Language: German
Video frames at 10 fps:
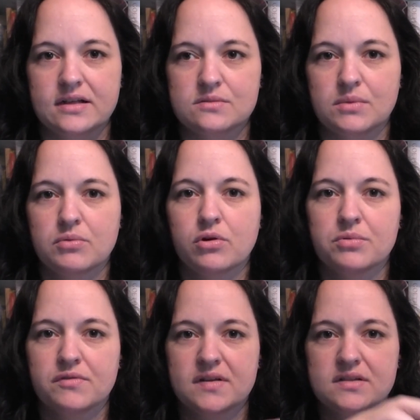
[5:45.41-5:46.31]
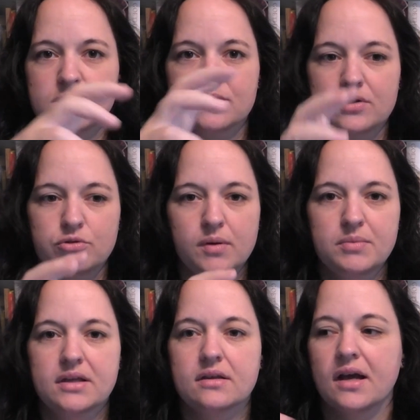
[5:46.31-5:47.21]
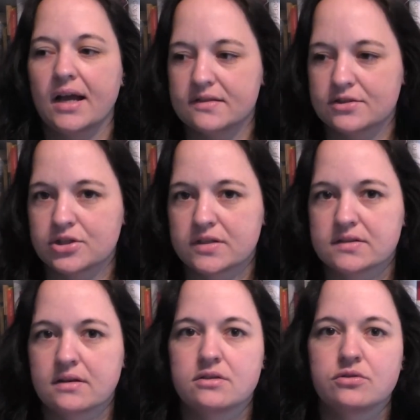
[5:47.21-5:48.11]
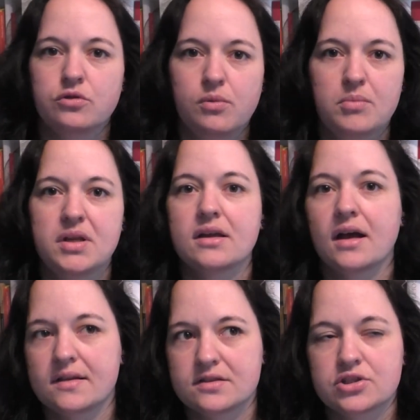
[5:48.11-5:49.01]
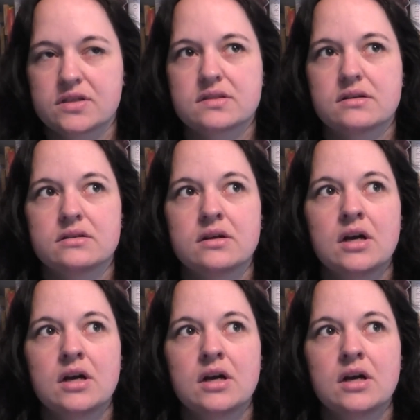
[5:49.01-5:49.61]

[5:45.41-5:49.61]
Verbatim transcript: Also man bekommt quasi immer so einen Überblick, Einzelschicksale, Überblick, Einzelschicksale.